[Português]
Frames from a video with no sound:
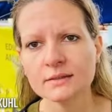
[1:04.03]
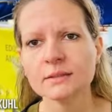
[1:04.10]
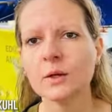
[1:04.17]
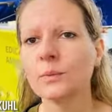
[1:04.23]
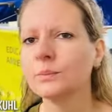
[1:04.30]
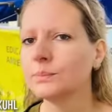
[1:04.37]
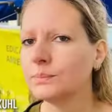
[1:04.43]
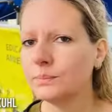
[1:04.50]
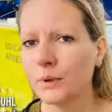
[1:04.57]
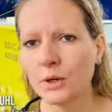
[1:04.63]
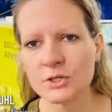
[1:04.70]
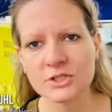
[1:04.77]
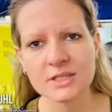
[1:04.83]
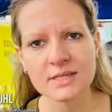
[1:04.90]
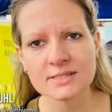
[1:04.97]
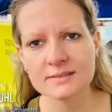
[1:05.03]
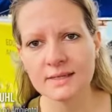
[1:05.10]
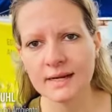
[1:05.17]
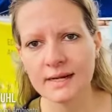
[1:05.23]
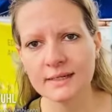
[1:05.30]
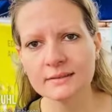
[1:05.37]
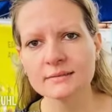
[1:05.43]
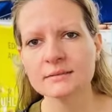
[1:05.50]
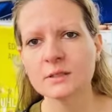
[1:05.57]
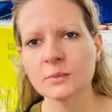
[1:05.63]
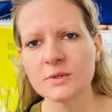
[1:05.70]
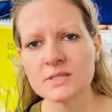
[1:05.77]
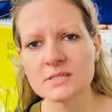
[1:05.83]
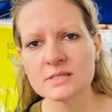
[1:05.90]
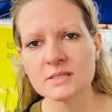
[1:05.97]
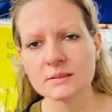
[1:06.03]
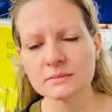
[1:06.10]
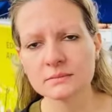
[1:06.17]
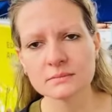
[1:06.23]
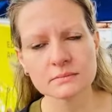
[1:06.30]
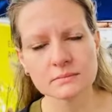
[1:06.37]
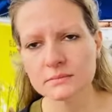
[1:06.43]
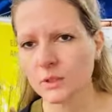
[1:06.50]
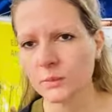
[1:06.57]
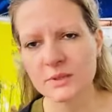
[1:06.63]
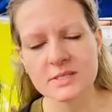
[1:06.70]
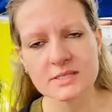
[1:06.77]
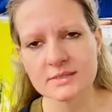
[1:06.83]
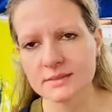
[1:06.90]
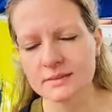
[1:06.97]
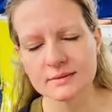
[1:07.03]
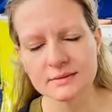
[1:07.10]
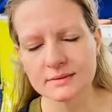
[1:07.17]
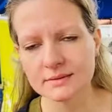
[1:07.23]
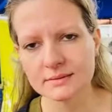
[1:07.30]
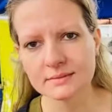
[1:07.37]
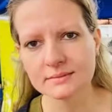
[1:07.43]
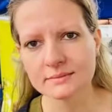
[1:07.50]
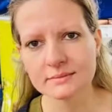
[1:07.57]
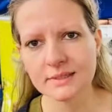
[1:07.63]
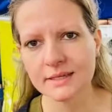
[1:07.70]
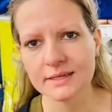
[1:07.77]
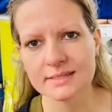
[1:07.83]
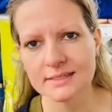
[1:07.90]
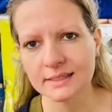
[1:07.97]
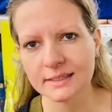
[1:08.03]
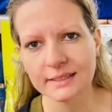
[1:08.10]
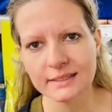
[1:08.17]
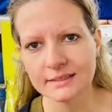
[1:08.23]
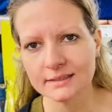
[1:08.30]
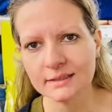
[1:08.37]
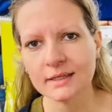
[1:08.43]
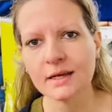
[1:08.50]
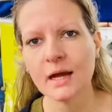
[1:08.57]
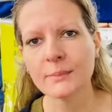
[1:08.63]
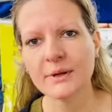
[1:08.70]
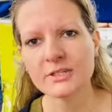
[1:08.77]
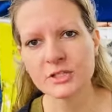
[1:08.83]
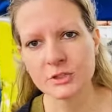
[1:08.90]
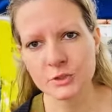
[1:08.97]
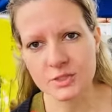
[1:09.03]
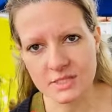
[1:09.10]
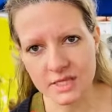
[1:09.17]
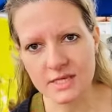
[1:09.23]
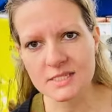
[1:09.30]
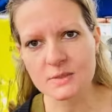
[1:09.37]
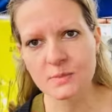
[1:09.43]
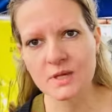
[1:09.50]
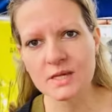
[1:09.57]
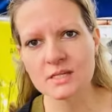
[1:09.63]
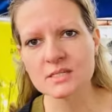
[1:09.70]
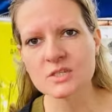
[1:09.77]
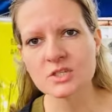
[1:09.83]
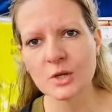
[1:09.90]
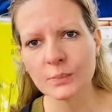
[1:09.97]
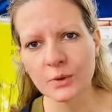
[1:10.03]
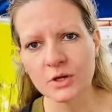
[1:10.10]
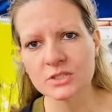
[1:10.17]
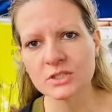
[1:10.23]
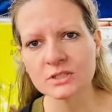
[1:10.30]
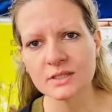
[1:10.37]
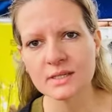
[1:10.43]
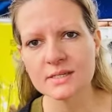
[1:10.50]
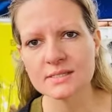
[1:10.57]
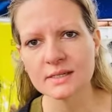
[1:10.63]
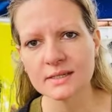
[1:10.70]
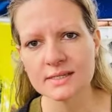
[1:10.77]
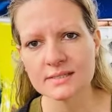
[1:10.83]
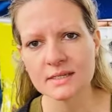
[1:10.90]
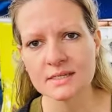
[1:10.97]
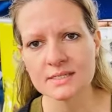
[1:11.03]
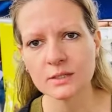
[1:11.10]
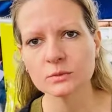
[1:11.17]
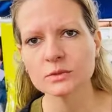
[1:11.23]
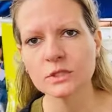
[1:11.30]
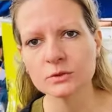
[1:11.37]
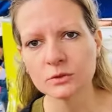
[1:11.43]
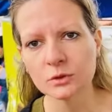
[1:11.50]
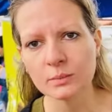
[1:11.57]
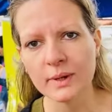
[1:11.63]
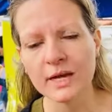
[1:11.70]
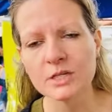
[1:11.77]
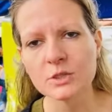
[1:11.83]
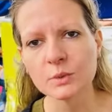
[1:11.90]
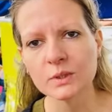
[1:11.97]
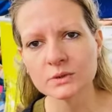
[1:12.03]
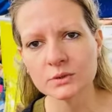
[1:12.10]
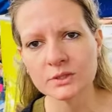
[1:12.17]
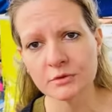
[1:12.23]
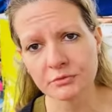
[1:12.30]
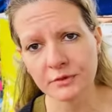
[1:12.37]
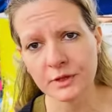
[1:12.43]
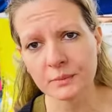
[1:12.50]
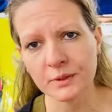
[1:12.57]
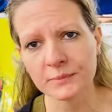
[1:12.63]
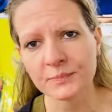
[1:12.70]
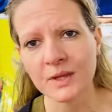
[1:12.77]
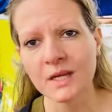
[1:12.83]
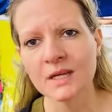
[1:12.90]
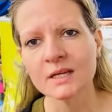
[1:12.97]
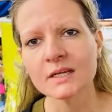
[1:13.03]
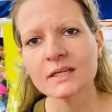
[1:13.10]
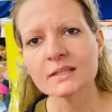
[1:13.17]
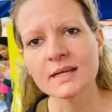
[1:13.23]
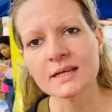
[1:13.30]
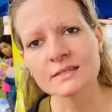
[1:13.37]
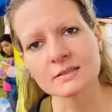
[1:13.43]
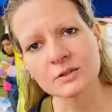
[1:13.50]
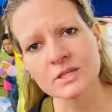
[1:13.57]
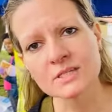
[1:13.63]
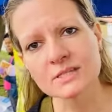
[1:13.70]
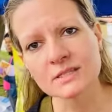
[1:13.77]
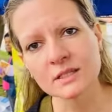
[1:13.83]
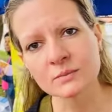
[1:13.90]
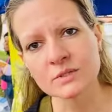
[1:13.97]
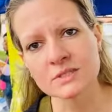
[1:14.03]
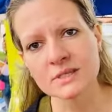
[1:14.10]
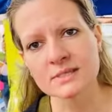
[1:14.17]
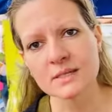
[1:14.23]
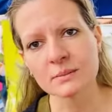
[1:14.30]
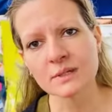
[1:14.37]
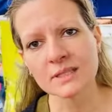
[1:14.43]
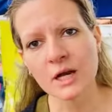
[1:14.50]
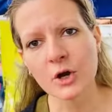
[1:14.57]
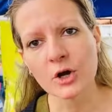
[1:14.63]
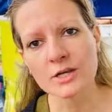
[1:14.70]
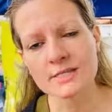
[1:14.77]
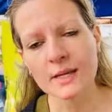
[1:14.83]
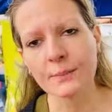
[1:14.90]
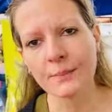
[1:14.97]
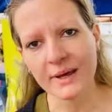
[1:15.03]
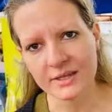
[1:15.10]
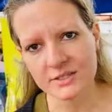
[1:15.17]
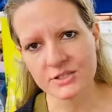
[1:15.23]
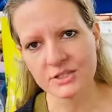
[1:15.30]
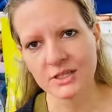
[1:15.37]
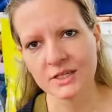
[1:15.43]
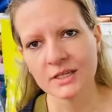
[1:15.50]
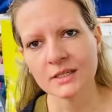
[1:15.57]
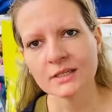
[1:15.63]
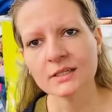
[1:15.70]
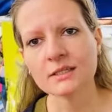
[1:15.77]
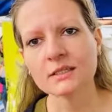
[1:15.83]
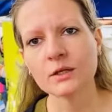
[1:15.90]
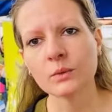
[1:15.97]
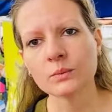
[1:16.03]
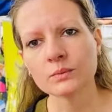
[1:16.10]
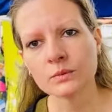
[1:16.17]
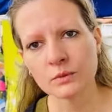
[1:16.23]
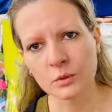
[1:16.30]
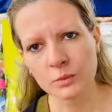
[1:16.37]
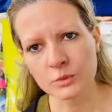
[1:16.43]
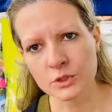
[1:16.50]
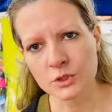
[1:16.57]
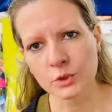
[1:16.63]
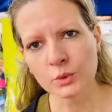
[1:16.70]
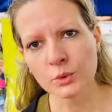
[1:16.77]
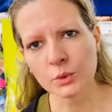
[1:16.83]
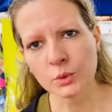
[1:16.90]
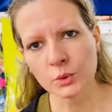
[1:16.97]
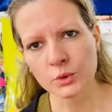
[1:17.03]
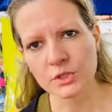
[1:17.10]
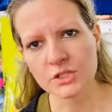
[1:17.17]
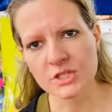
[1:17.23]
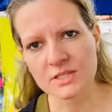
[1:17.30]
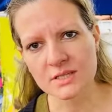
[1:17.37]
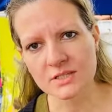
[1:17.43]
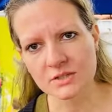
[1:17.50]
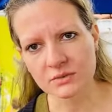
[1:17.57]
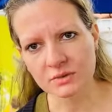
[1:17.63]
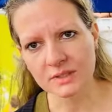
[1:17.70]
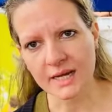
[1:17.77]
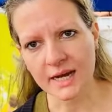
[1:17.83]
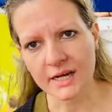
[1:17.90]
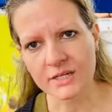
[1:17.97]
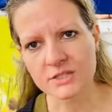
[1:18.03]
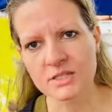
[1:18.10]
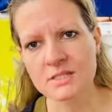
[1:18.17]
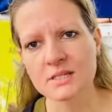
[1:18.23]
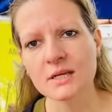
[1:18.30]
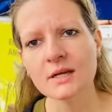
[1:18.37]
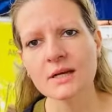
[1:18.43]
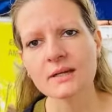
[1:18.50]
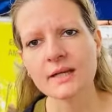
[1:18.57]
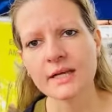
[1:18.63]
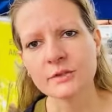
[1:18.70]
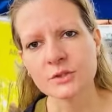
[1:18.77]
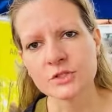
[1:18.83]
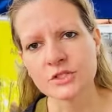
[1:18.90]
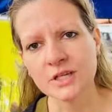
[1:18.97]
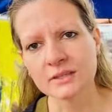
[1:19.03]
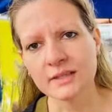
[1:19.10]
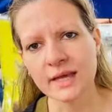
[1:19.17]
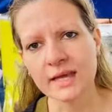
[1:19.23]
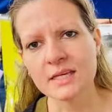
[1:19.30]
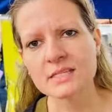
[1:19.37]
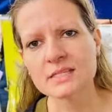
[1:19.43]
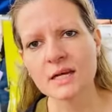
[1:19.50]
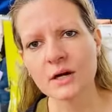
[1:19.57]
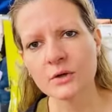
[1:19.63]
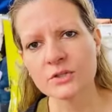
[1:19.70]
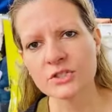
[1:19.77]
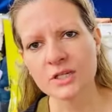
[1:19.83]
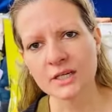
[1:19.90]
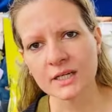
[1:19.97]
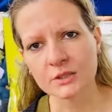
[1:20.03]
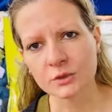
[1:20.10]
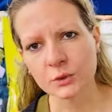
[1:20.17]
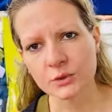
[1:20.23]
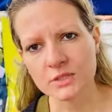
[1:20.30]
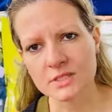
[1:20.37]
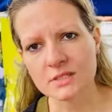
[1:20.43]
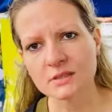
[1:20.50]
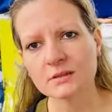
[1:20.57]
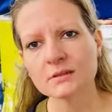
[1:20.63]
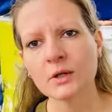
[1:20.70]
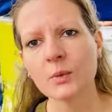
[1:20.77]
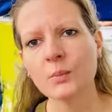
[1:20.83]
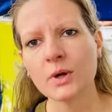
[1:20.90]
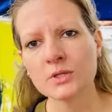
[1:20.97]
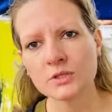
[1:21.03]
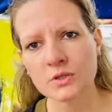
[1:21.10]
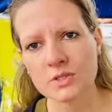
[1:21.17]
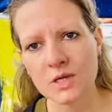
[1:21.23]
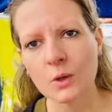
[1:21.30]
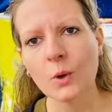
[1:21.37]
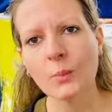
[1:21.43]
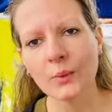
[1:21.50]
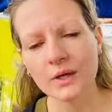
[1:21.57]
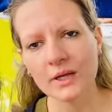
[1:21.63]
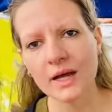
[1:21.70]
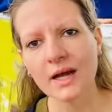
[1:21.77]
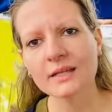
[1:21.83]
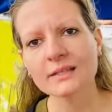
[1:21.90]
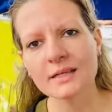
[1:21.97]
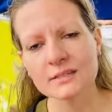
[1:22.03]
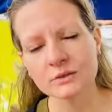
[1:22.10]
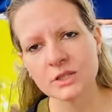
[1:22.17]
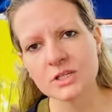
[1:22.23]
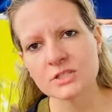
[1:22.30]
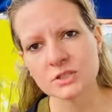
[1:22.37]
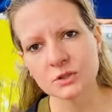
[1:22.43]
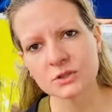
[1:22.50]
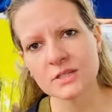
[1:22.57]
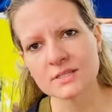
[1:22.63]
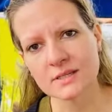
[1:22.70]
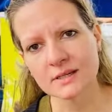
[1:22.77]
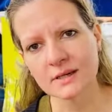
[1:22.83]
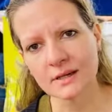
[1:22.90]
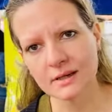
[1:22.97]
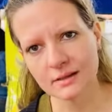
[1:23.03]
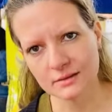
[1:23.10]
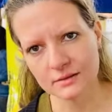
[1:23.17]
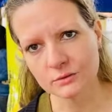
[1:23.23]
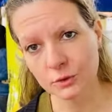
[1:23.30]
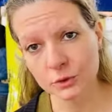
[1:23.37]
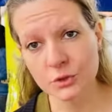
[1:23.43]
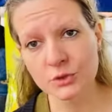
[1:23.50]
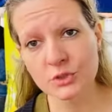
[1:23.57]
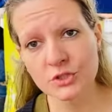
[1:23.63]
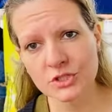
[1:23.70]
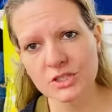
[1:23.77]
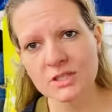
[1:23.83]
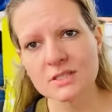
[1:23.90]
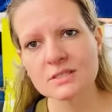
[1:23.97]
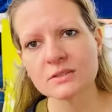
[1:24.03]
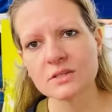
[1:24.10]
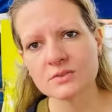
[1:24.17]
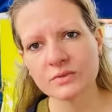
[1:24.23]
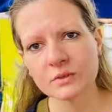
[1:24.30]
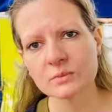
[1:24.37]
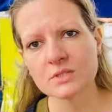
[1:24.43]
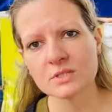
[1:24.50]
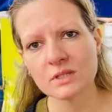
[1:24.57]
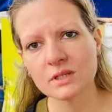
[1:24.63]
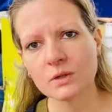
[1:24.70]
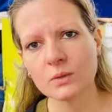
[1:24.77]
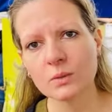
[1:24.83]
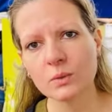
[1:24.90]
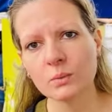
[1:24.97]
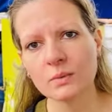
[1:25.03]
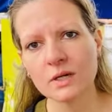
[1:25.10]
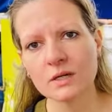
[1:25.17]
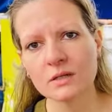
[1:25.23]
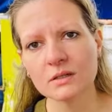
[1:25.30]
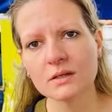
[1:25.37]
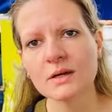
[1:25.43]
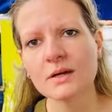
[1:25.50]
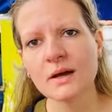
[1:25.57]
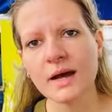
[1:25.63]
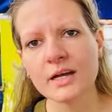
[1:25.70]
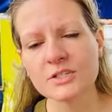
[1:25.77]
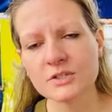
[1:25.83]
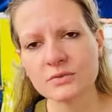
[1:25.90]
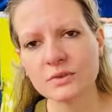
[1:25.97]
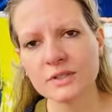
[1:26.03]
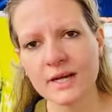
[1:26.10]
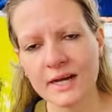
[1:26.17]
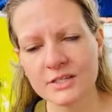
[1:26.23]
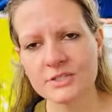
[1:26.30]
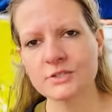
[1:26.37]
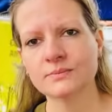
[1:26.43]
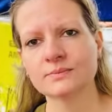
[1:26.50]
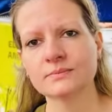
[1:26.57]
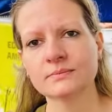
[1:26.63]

Então, pode castrar, não precisa, não precisa ter essa cria. A partir dos seis meses já pode ter essa castração, tanto no macho quanto na fêmea. E na, nós estamos na semana Rosa Pet. Então, começou hoje as atividades, é do dia 10 ao dia 14. Então, pode nos acompanhar, né? Durante todas a, a todos os dias nós vamos ter alguma atividade.